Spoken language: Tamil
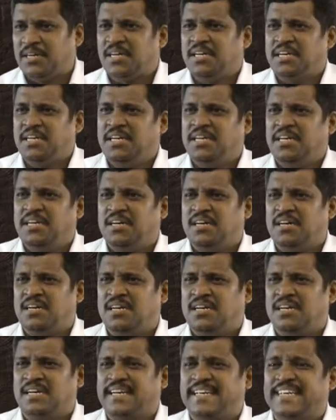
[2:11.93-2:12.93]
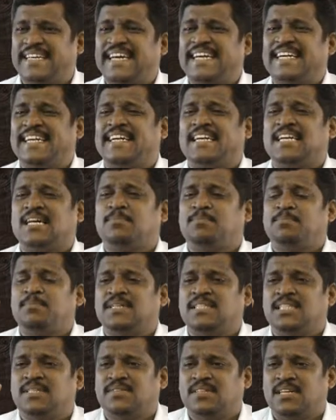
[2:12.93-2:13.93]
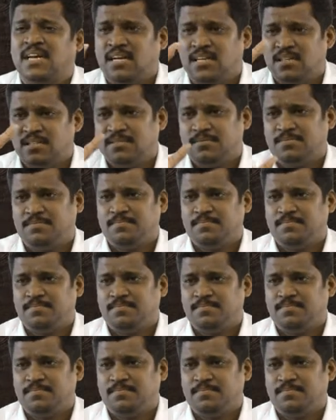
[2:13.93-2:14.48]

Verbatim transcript: நிறையா கெட்ட பதிவுகள்